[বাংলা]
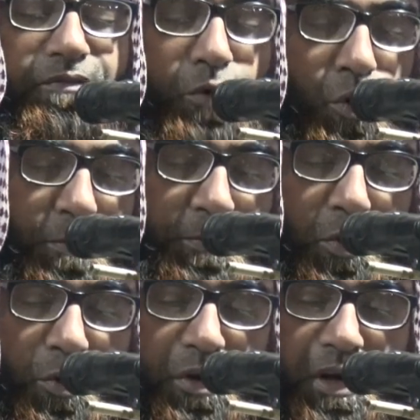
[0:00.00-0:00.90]

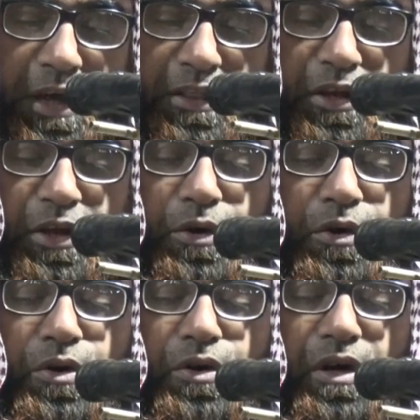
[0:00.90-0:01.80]
ফুলপুর কেন্দ্রীয়
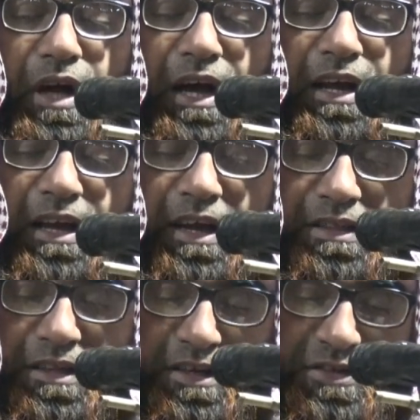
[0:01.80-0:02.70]
আহলে
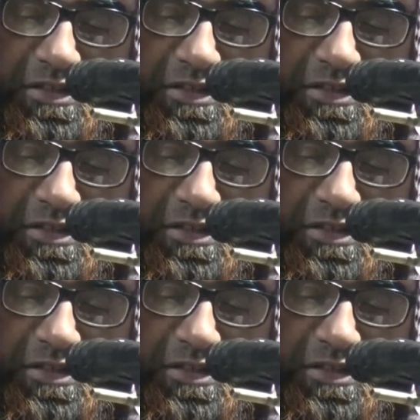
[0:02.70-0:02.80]
হাদিস